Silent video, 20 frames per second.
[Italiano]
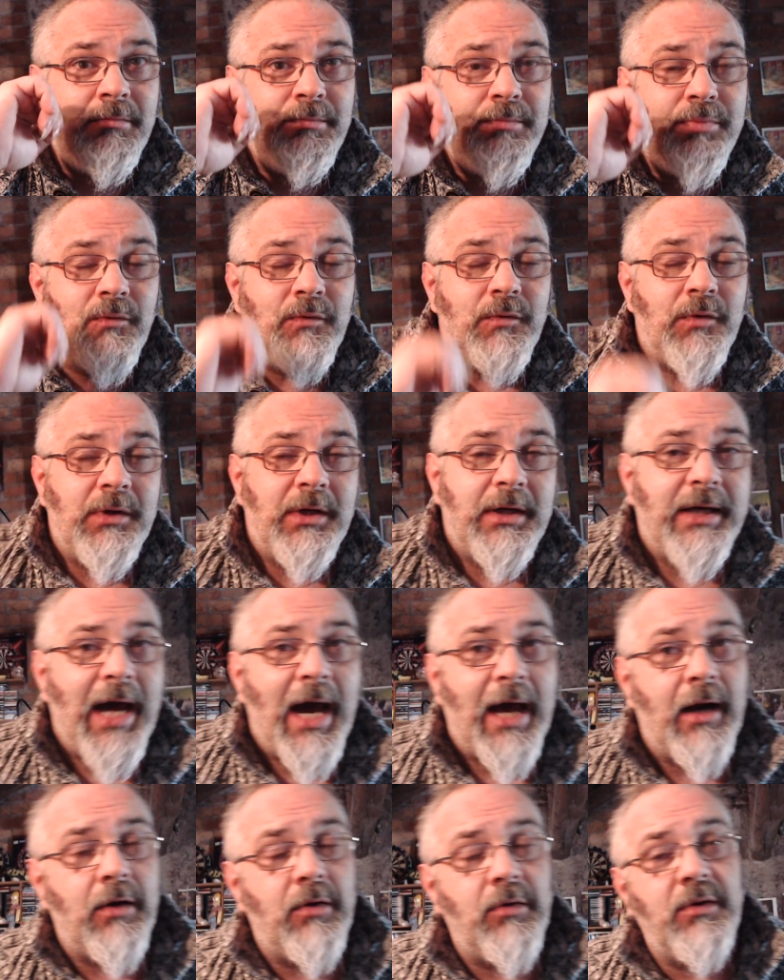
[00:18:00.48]
punto di
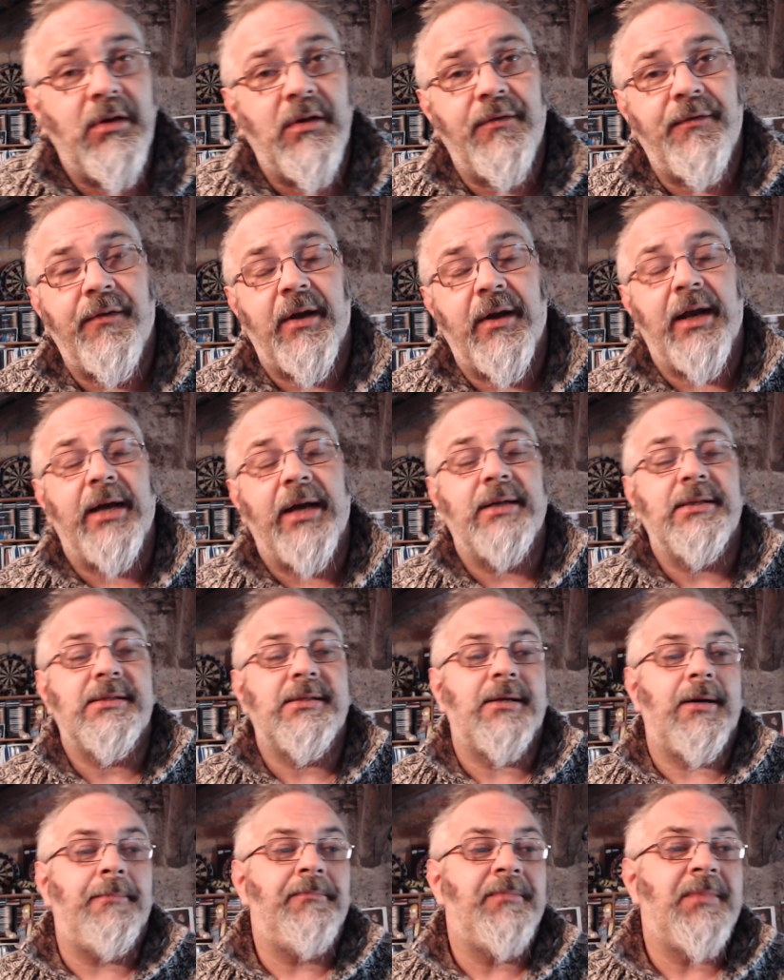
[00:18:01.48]
carico di
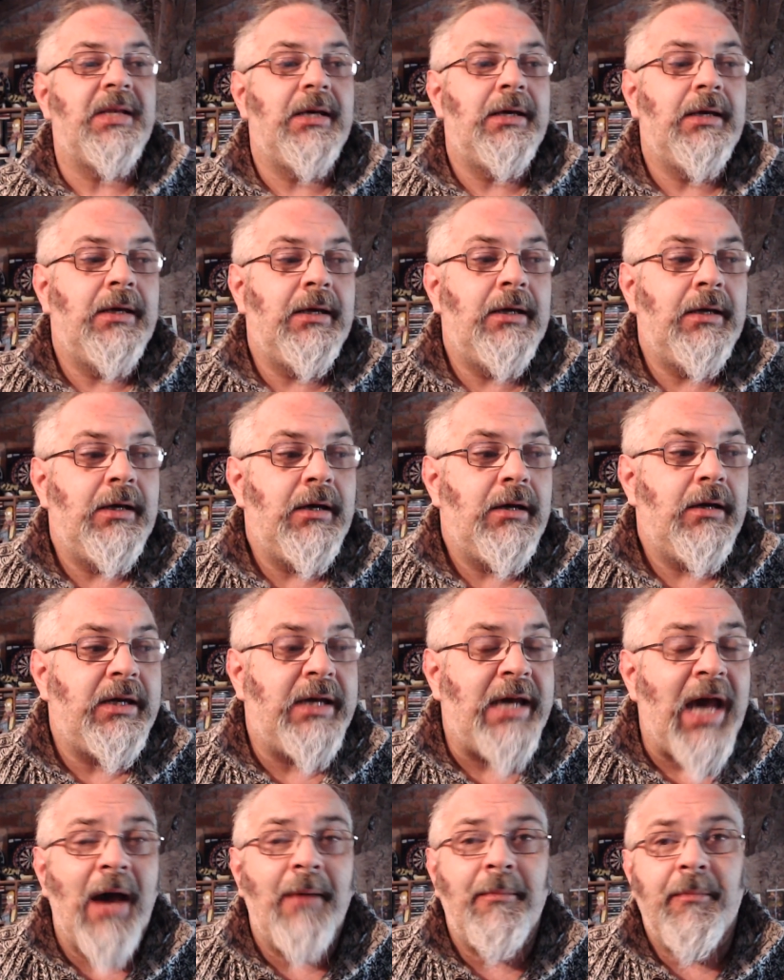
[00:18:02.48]
differenza
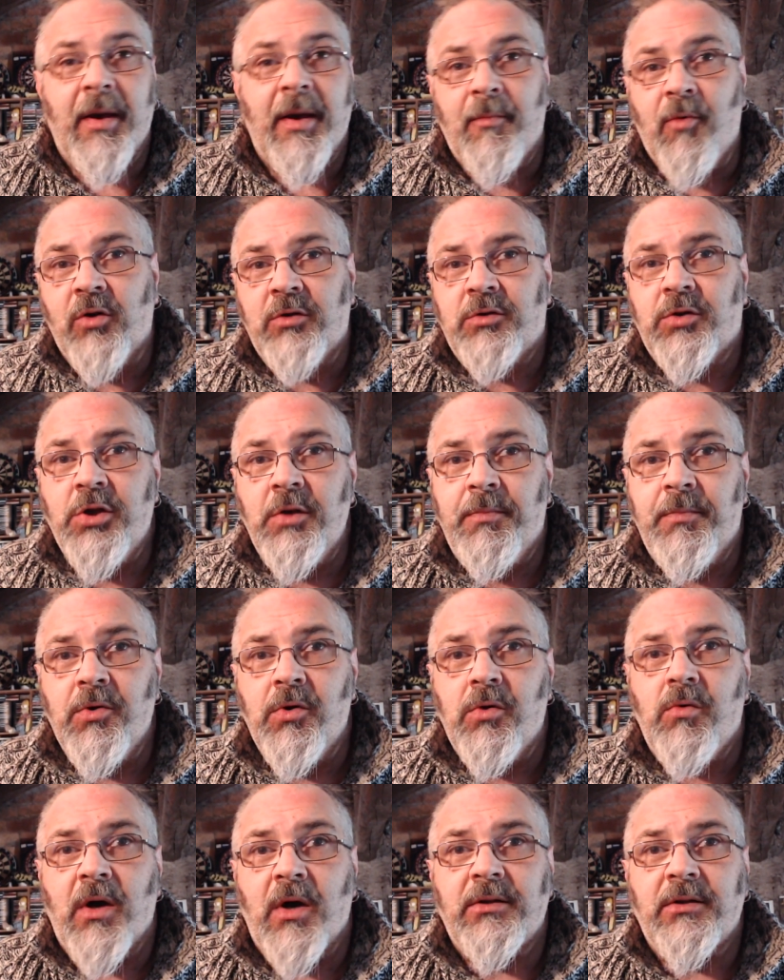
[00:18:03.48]
cambia molto di più
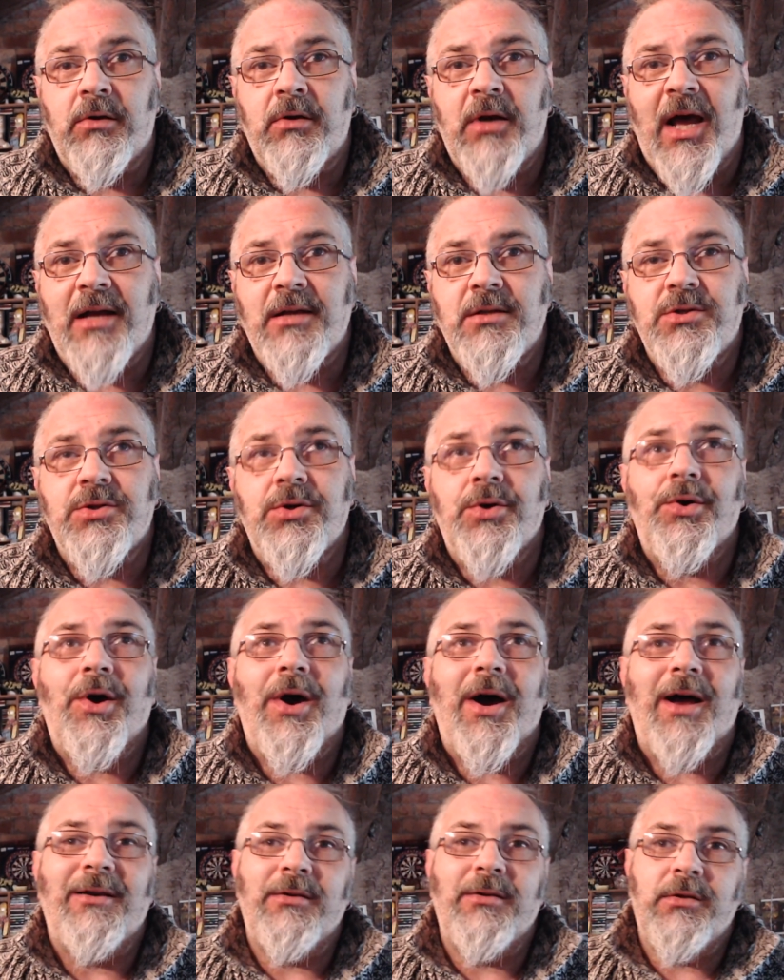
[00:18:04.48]
quando lancio
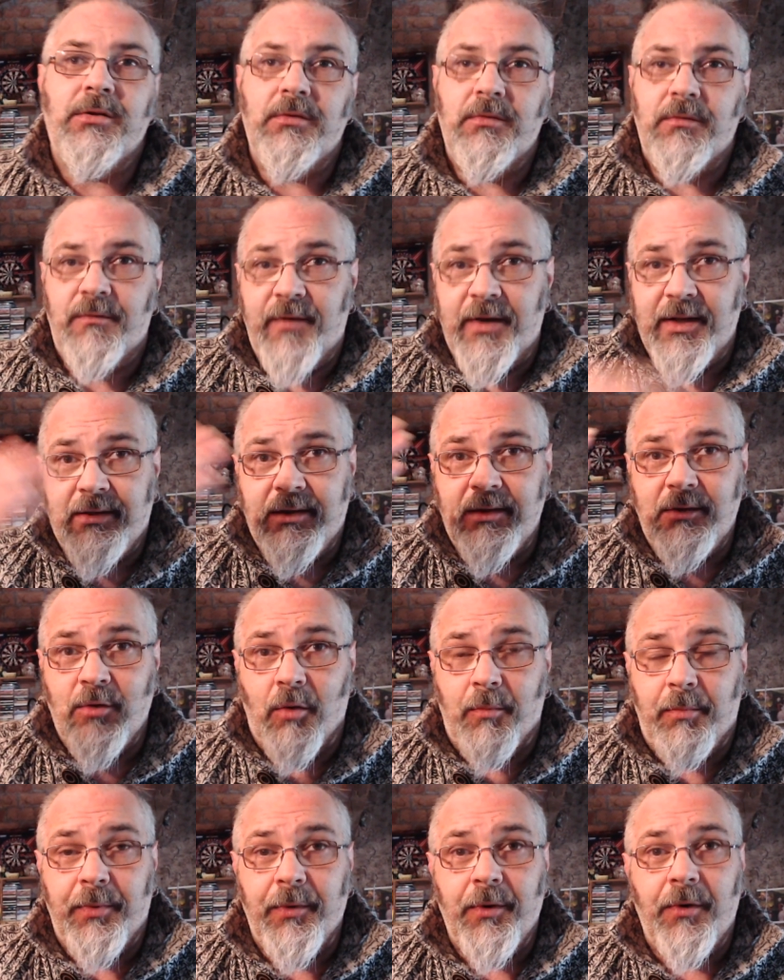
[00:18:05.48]
al 20
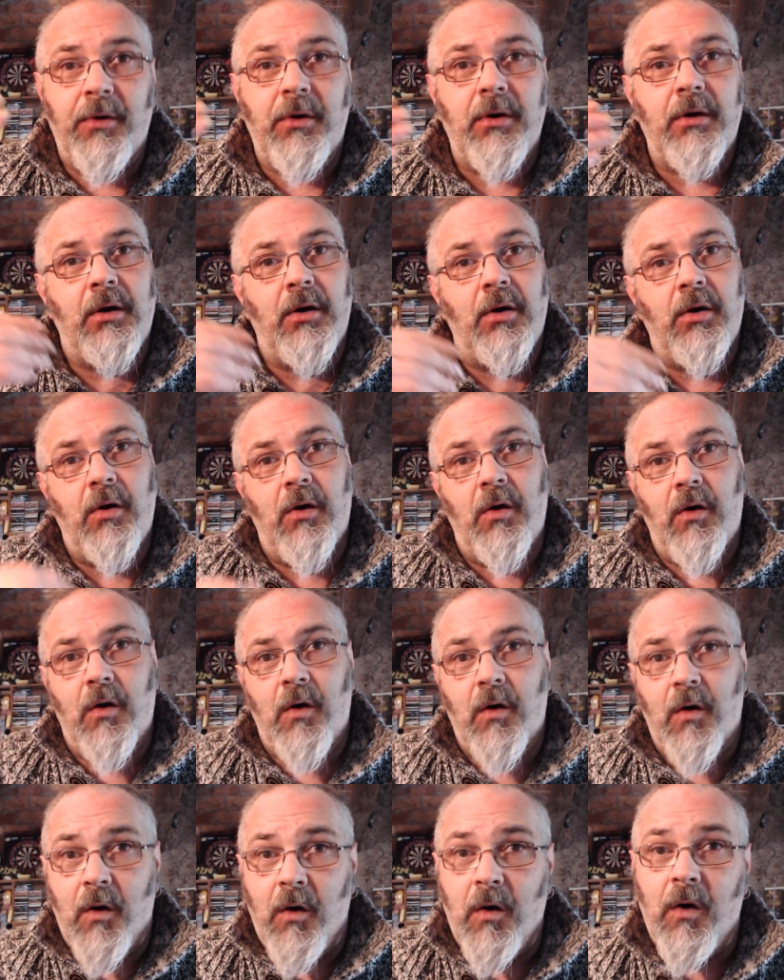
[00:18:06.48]
doppio
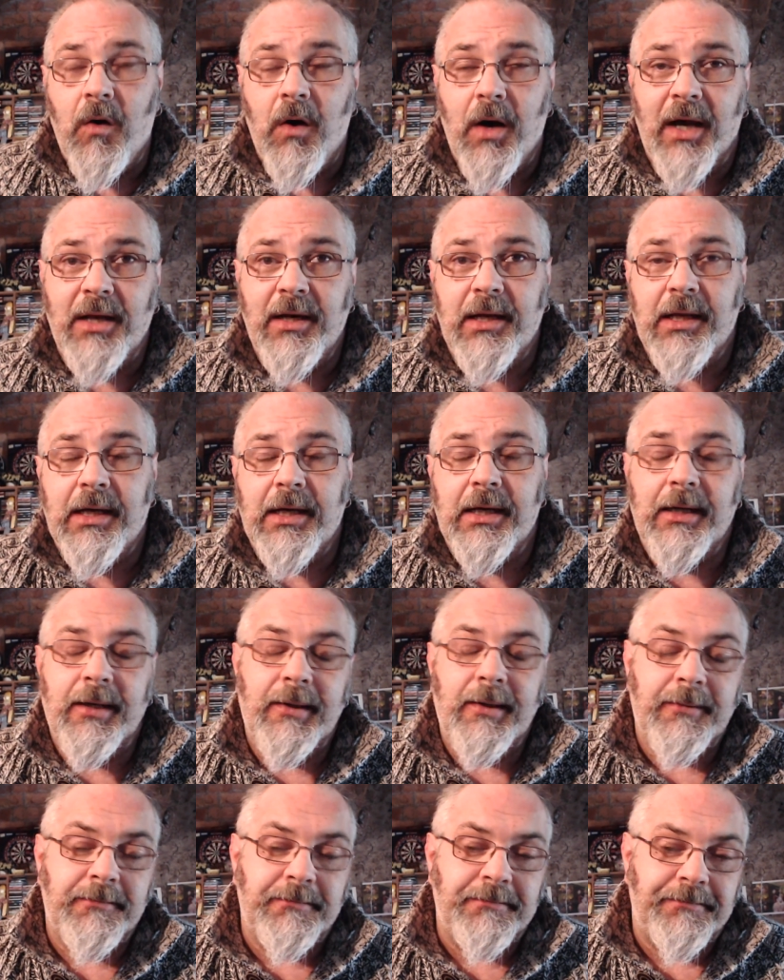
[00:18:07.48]
o
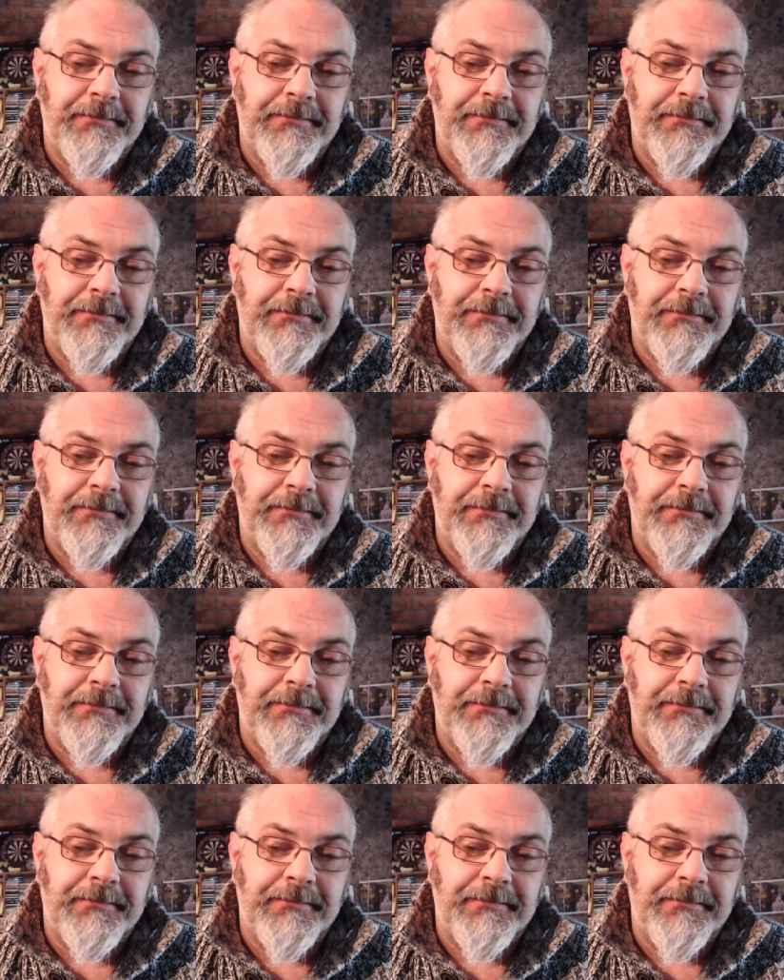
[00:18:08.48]
al